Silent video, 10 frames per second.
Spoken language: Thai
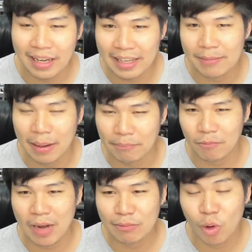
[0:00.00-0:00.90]
ในแบบ
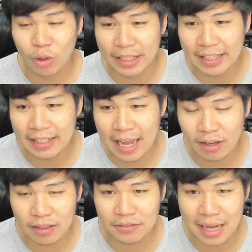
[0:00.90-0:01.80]
แวดวงนี้นะ
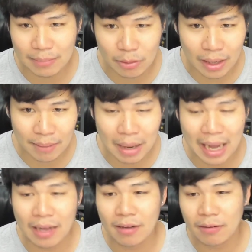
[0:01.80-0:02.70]
ก็จะทราบดีว่าพ
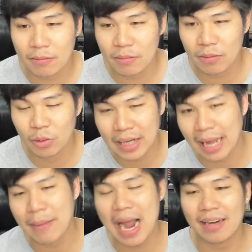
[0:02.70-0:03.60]
ระรุ่นไห
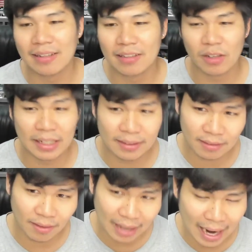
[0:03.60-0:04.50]
นบ้างที่ตอนนี้
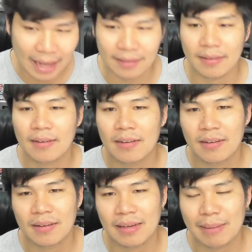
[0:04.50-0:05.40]
ต้องการ
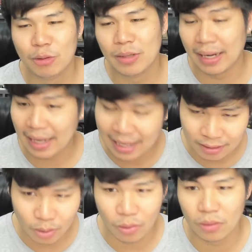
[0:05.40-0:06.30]
นะครับรุ่นไหนราคา
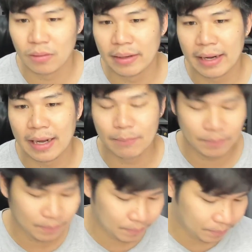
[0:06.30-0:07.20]
ตกนะครับ
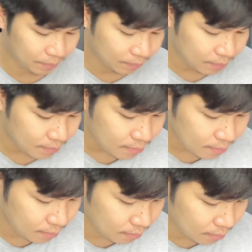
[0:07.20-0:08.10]

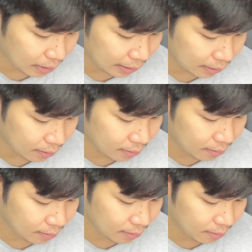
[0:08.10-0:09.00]
นี่
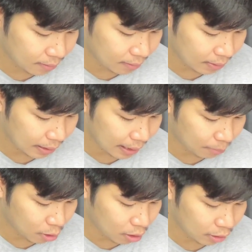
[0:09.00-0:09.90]
นะครั
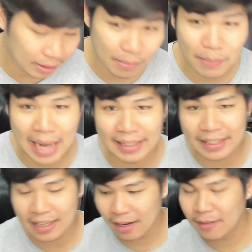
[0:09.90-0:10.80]
บ ก็จะประมาณ
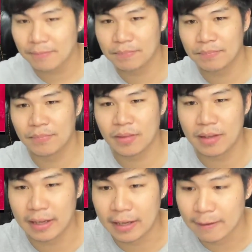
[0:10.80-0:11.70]
นี้นะโอ
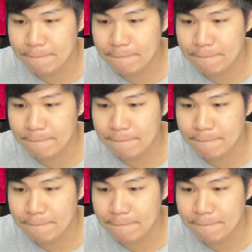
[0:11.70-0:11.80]
เค